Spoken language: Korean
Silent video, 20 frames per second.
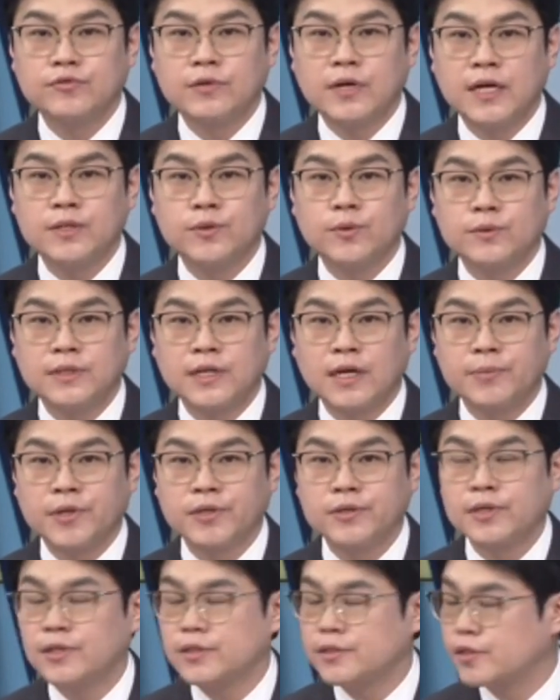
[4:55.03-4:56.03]
구간이
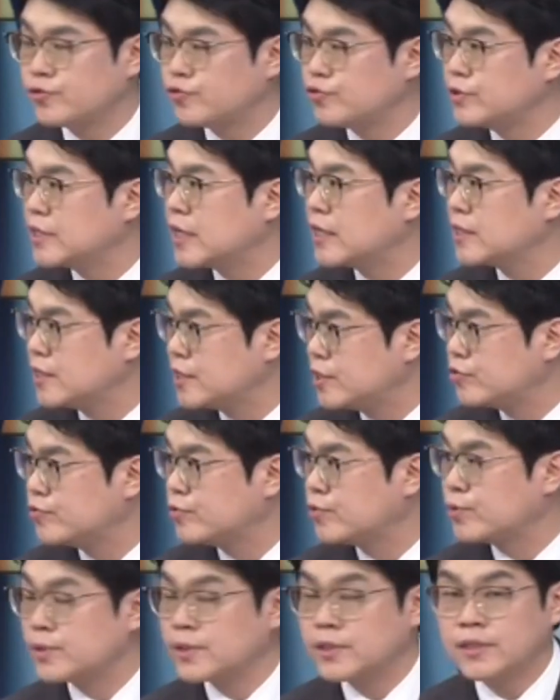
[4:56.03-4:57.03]
온다면 이제 중장기
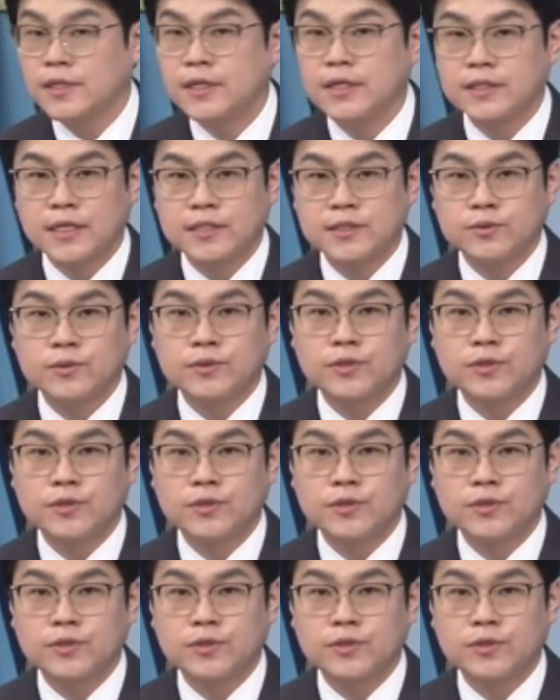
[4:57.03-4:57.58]
기준으로는 다시 네.